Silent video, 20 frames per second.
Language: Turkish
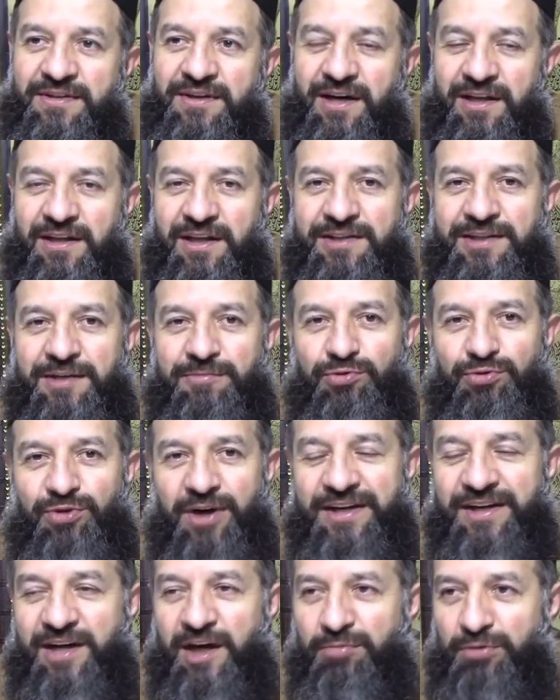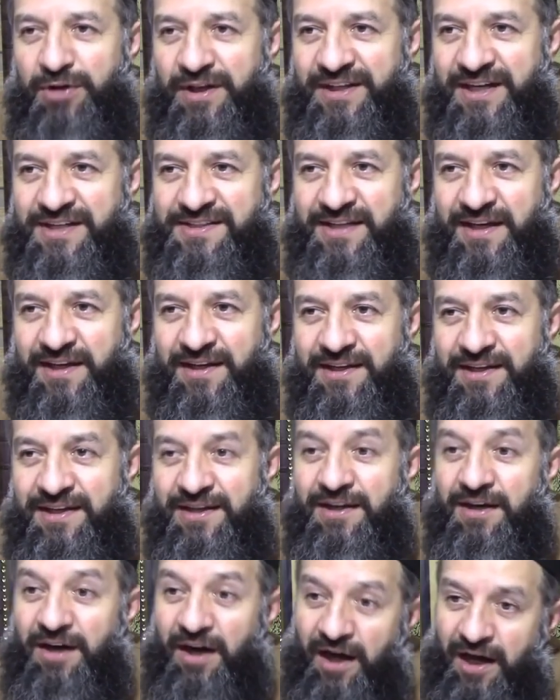Allah da bu duayı kabul ederse,
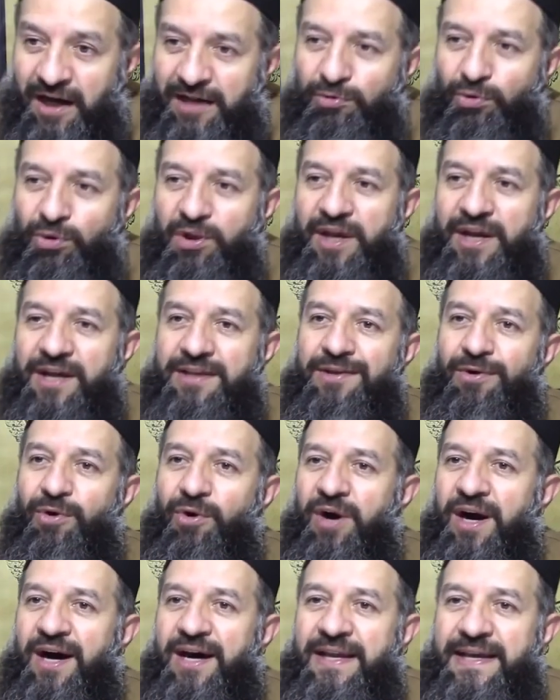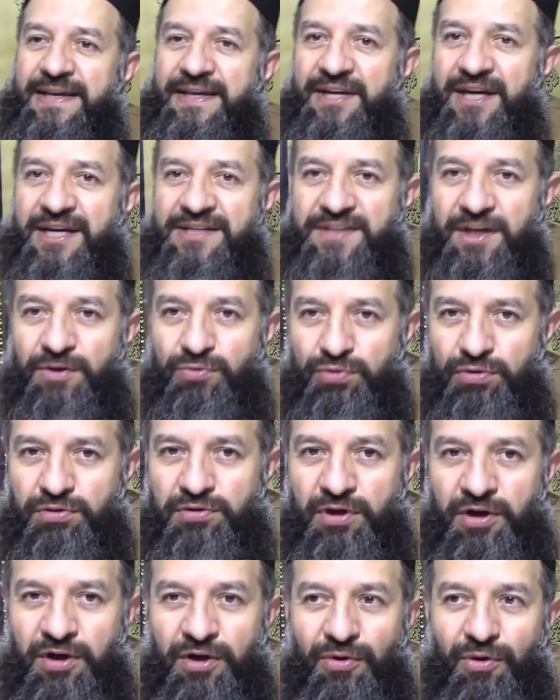hal olarak da o hale girerse kul,
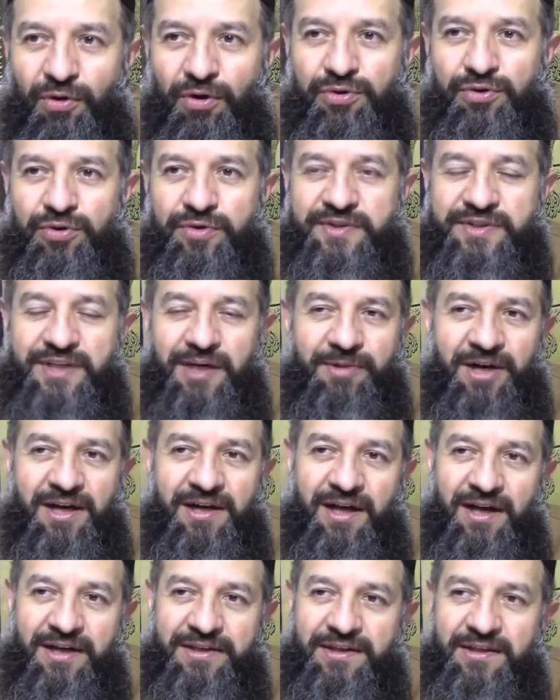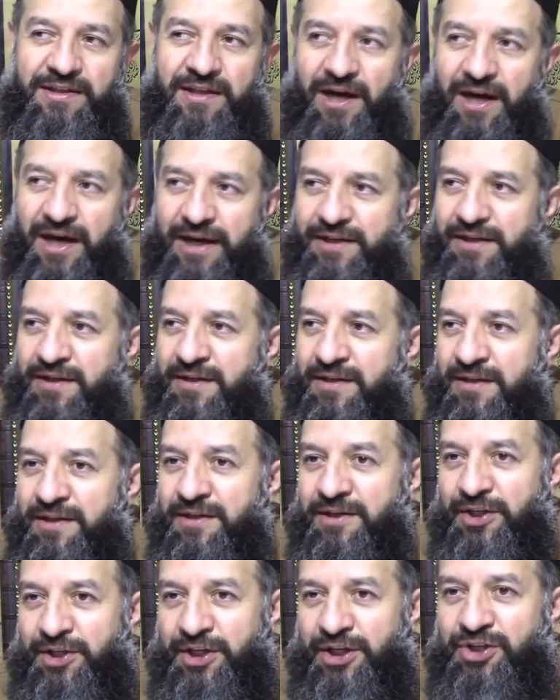o kul sabah kalktığında aynı
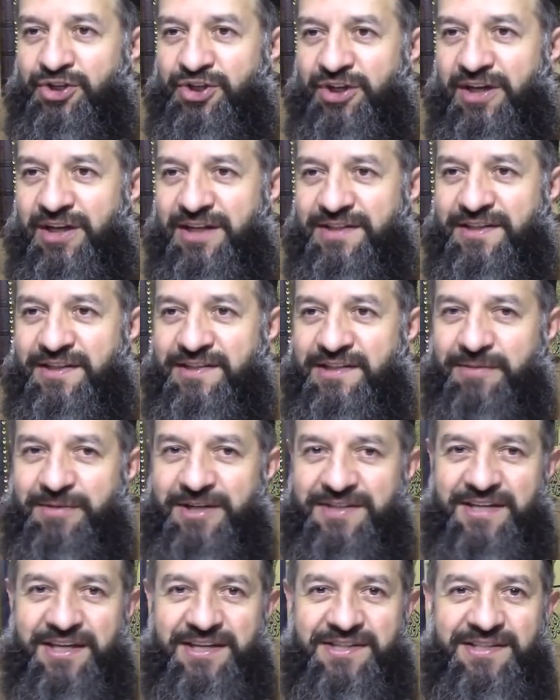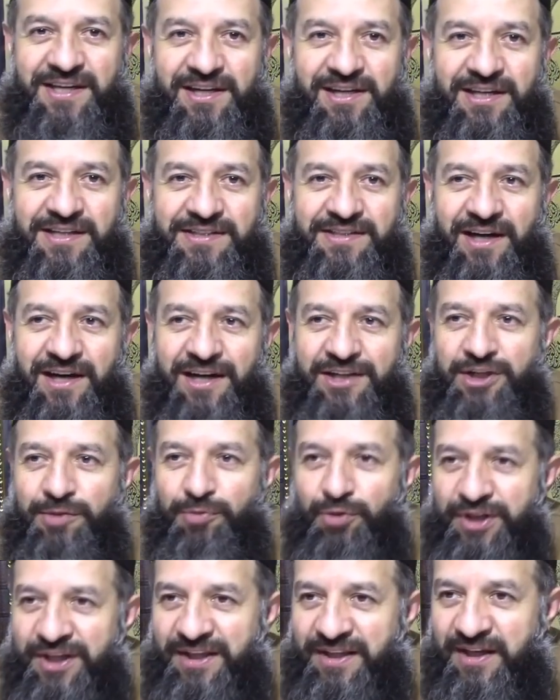iki kişi kalksa, sabah 8'de kalksa, akşam
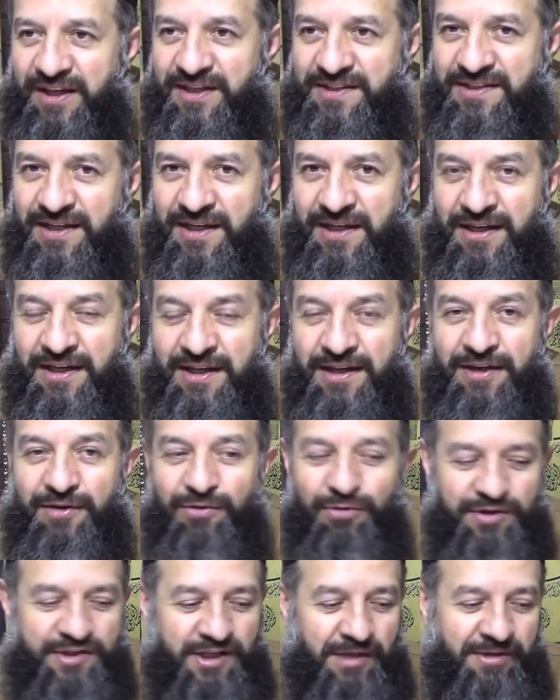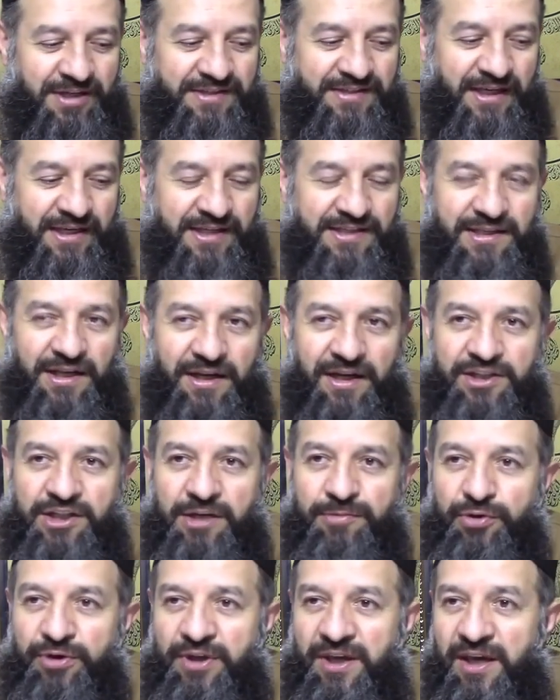12'de yatsa, o sabah 8'den
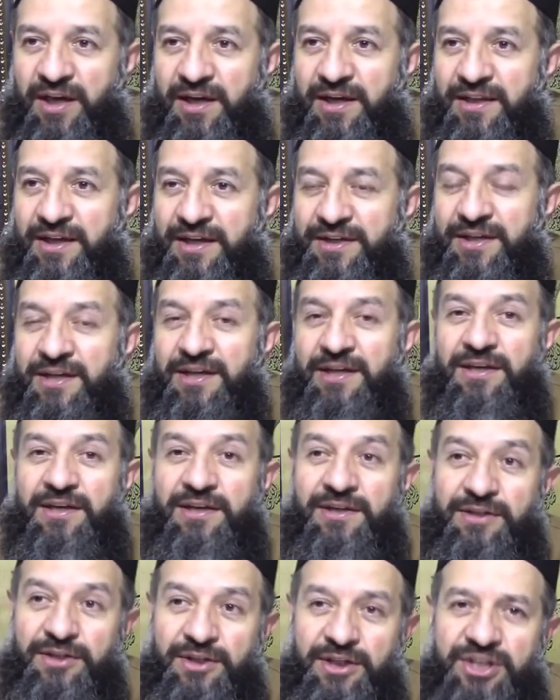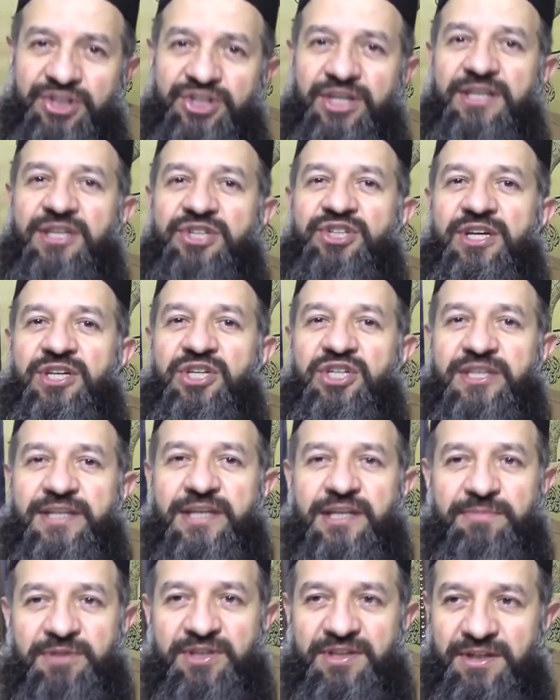akşam 12'ye kadar nice nice
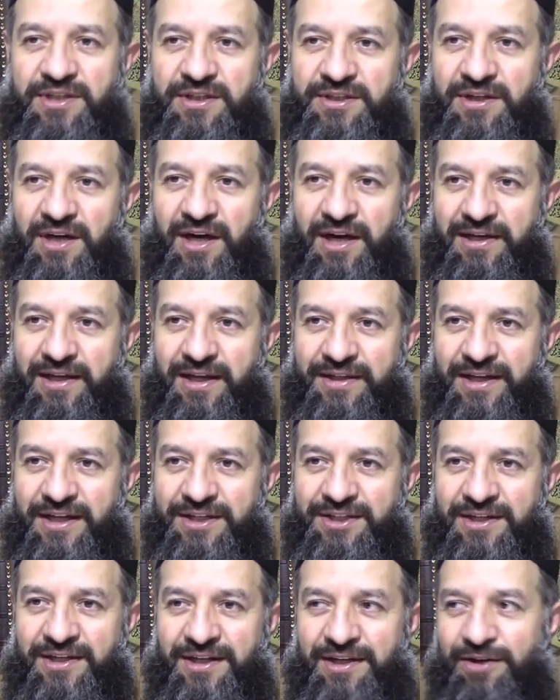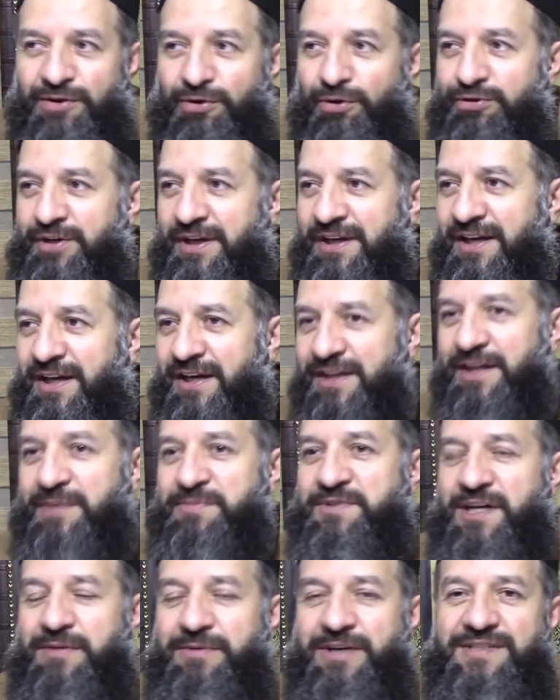işleri bitirir, halleder. Öteki adam
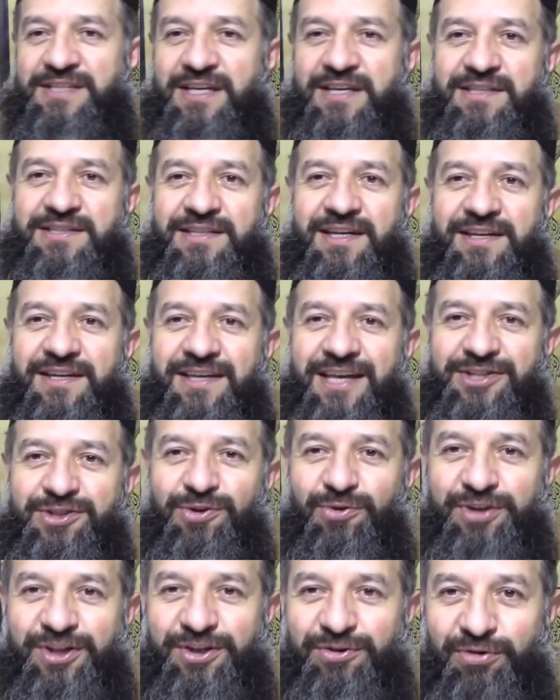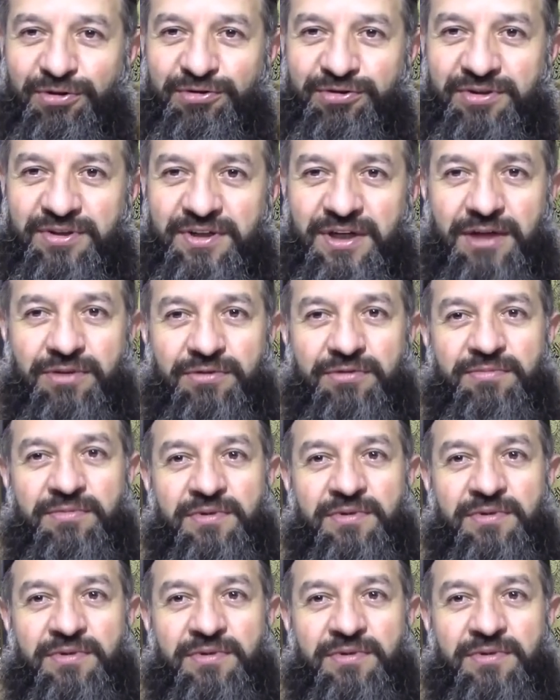sabah 8'den gece 12 olur. Ya